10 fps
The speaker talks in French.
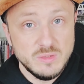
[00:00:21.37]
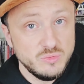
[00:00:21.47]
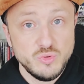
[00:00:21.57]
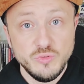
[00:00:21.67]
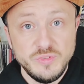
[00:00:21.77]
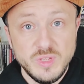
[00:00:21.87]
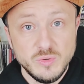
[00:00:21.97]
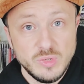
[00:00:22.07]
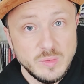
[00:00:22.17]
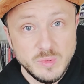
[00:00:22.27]
du jeu
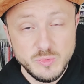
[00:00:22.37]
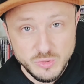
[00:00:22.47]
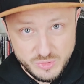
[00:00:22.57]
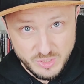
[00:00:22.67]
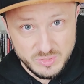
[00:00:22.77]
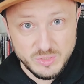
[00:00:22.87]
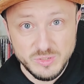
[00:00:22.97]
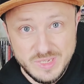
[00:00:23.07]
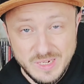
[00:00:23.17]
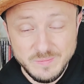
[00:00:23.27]
vidéo, de la pop culture dans
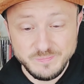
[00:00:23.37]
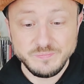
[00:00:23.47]
notre cas,